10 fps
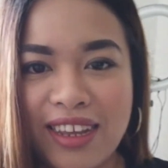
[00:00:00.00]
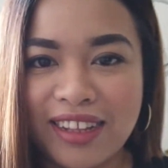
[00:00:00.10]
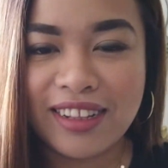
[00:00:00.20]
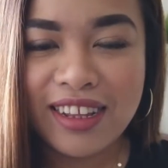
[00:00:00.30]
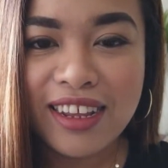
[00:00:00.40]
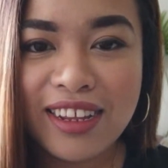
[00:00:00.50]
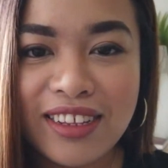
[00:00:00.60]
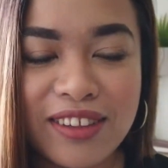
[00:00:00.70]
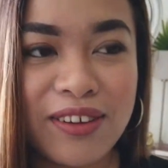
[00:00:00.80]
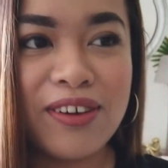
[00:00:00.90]
Ayan.
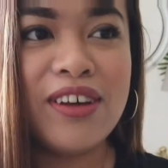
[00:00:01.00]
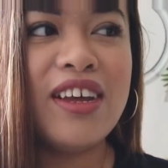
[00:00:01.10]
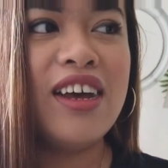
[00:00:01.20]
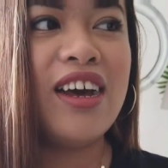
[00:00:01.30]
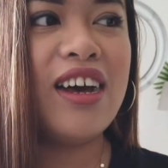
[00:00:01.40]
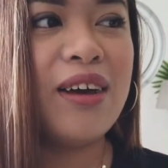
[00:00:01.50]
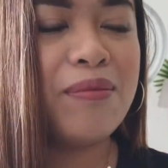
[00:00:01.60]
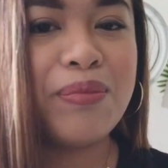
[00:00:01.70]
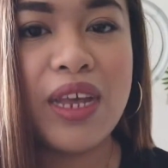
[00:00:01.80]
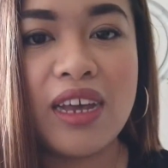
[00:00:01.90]
So,
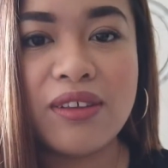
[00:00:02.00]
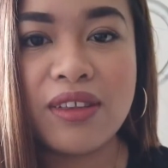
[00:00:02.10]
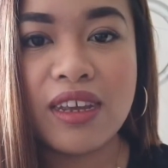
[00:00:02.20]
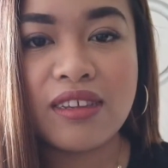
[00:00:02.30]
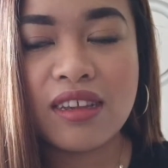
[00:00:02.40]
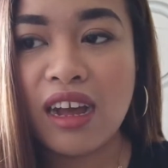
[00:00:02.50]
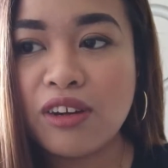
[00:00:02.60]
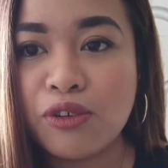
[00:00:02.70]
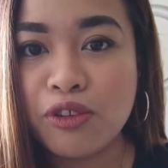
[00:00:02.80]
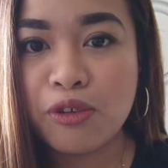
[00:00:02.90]
um, ayun guys,
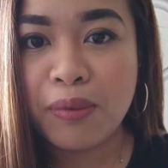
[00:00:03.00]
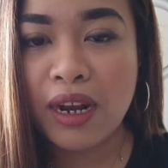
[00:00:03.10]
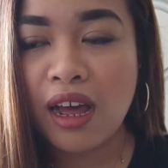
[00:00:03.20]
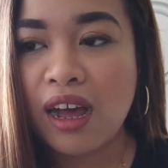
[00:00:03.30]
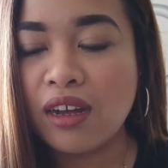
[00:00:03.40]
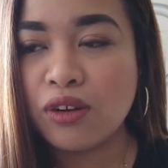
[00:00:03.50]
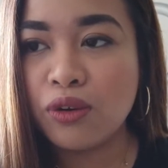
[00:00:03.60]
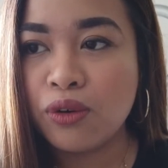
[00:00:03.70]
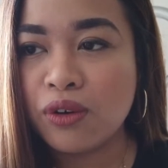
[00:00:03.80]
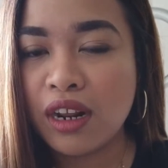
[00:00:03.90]
kakanood ko pa lang
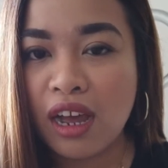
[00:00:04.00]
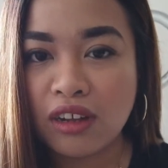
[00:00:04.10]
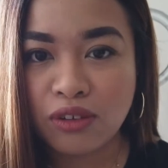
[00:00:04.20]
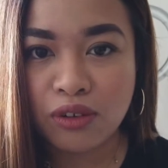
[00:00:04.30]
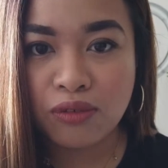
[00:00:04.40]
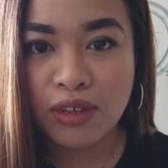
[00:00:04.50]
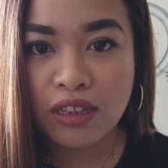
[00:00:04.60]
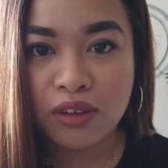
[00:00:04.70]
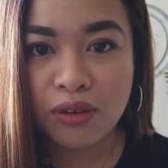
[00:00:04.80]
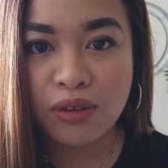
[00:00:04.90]
no reaction
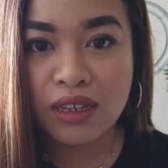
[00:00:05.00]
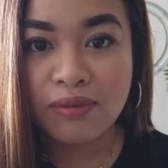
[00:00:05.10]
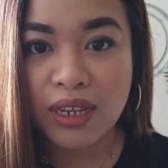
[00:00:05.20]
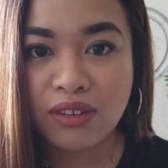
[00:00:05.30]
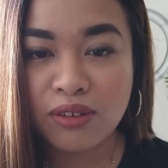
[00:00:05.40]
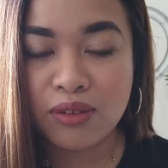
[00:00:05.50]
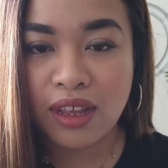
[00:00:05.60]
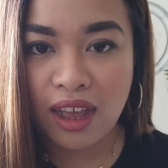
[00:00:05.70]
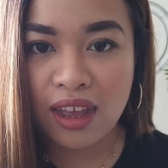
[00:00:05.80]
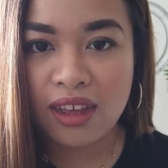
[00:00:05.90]
video ni Beshi
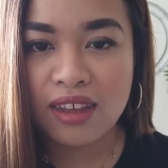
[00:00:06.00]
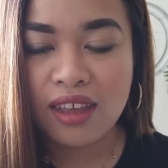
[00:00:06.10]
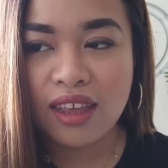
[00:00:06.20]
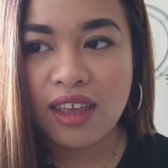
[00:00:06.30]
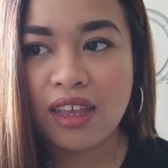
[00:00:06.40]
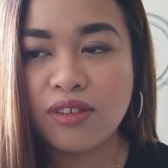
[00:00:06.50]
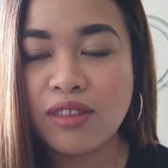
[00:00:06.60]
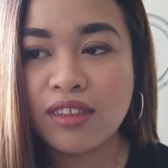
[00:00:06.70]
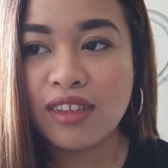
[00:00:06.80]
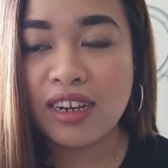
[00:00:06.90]
Kuda. And
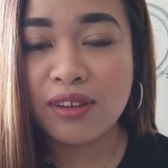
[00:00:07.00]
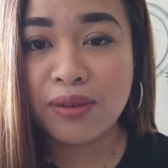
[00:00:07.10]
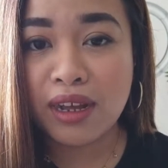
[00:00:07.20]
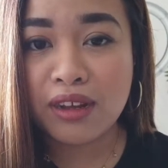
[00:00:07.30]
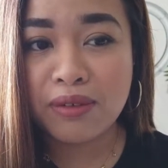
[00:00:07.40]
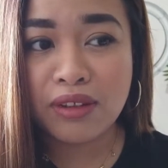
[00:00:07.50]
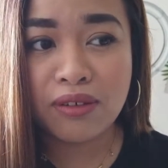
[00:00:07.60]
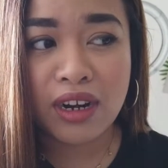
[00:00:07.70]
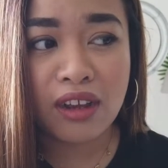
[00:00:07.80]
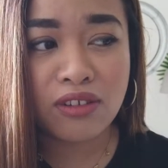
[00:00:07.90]
yun din sana yung gagawin
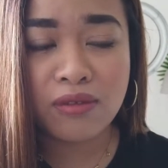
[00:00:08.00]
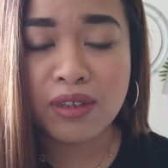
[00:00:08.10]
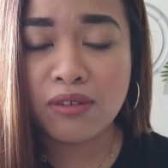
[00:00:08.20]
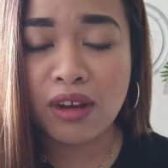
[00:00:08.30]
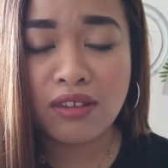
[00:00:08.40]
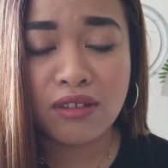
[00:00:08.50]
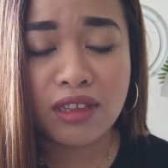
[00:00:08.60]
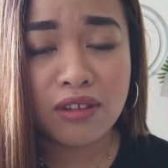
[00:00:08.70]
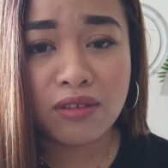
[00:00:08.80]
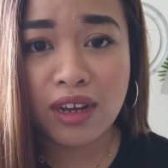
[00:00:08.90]
kong reaction video kasi
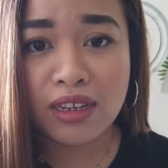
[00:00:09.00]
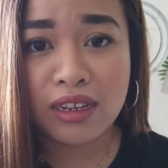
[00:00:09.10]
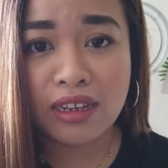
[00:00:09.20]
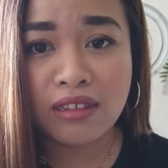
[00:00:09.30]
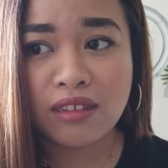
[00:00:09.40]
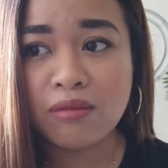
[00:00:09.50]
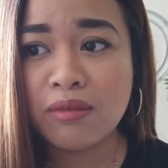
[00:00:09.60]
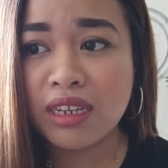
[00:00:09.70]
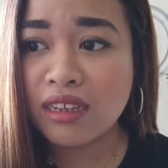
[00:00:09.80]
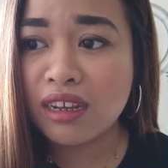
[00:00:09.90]
hindi ko kaya guys.
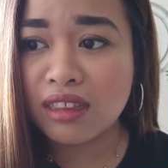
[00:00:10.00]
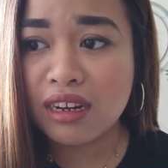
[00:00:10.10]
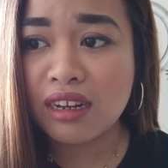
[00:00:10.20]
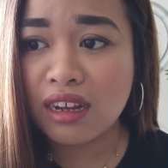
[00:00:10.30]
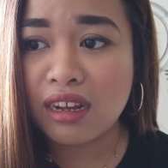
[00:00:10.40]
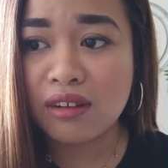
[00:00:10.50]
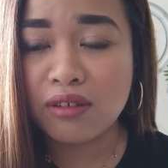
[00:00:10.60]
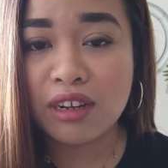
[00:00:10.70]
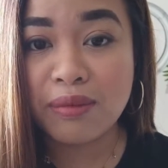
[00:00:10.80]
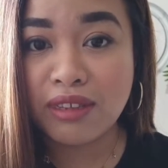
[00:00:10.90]
Umiiyak talaga
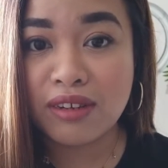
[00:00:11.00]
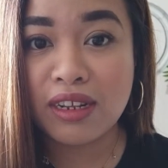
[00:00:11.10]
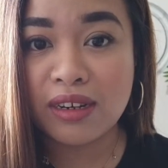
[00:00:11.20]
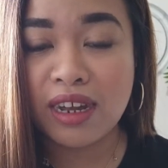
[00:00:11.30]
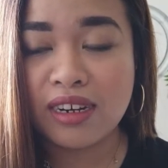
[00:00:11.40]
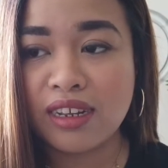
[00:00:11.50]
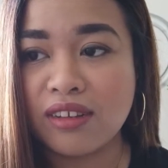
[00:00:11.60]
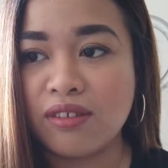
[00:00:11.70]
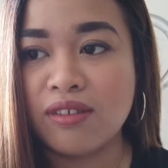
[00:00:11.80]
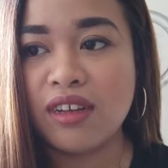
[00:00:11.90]
ako. Namiss ko na yung nanay
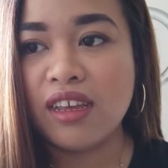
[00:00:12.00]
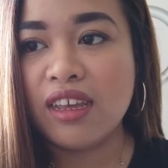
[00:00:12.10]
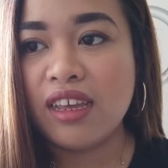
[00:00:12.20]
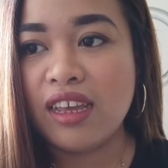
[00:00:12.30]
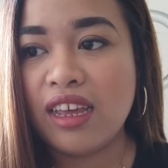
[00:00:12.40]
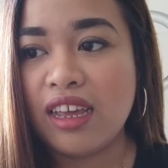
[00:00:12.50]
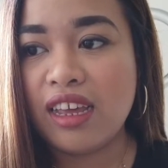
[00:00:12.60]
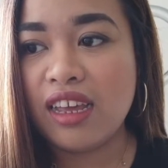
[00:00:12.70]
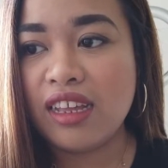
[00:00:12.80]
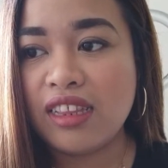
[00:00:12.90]
ko.
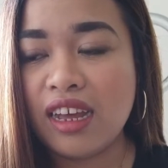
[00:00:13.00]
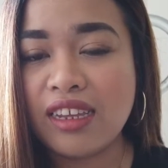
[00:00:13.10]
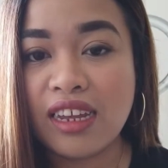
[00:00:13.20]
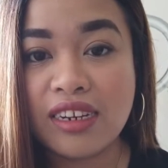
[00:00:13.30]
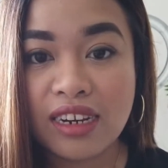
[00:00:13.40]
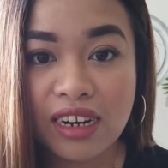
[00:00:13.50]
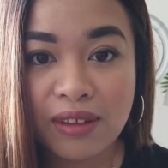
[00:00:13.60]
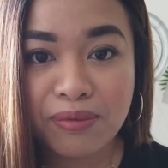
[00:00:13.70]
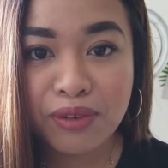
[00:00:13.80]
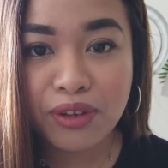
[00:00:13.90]
And ayan,
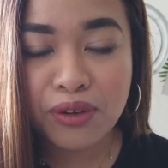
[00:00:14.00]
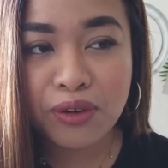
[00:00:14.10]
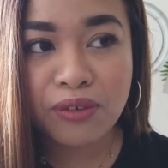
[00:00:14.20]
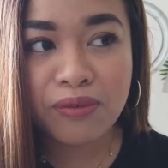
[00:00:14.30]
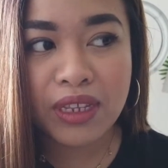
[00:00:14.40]
ililive ko yung